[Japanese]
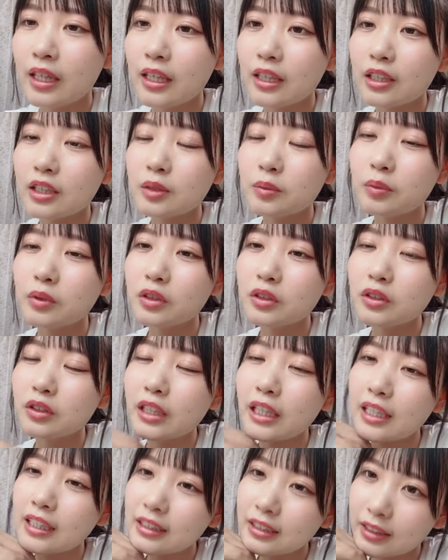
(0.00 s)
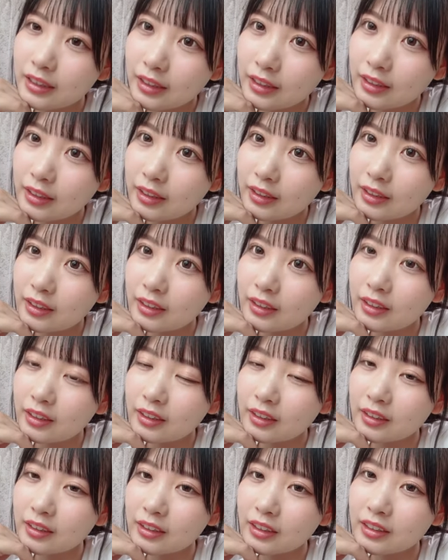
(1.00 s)
エクスプロージョン大好
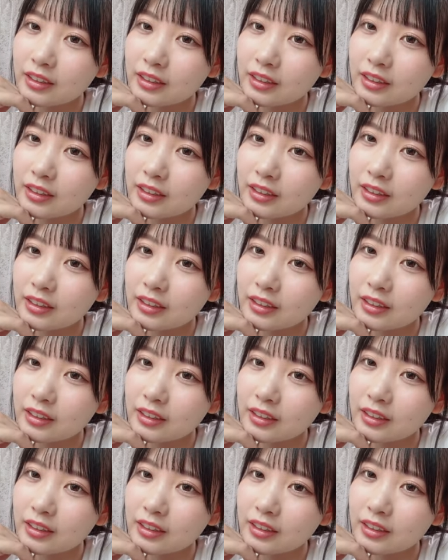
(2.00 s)
き